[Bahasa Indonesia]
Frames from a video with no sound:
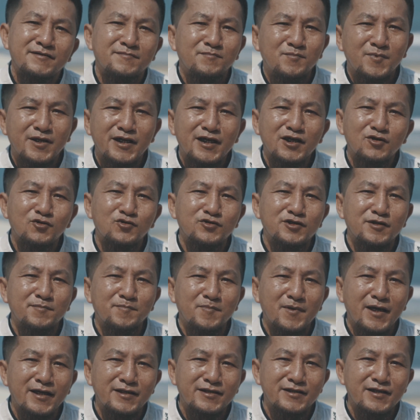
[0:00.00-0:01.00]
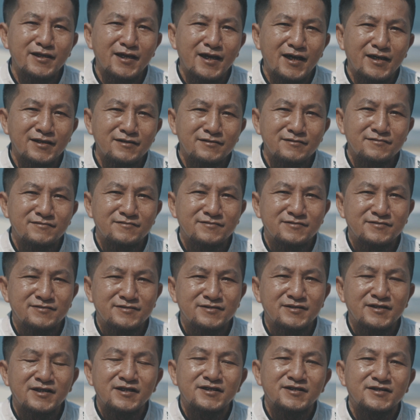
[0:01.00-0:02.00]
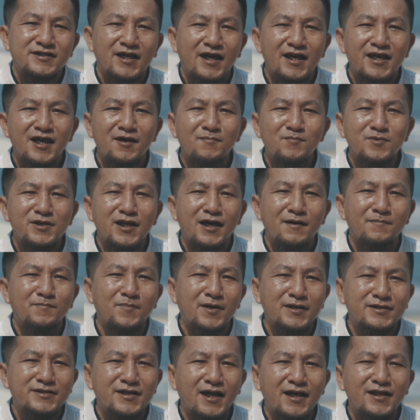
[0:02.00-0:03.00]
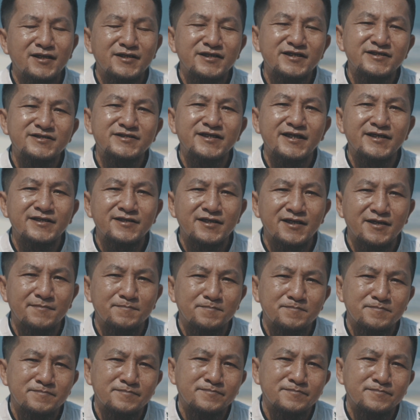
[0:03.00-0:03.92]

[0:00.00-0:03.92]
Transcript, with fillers: mengikuti pelatihan, saya mendapatkan insentif.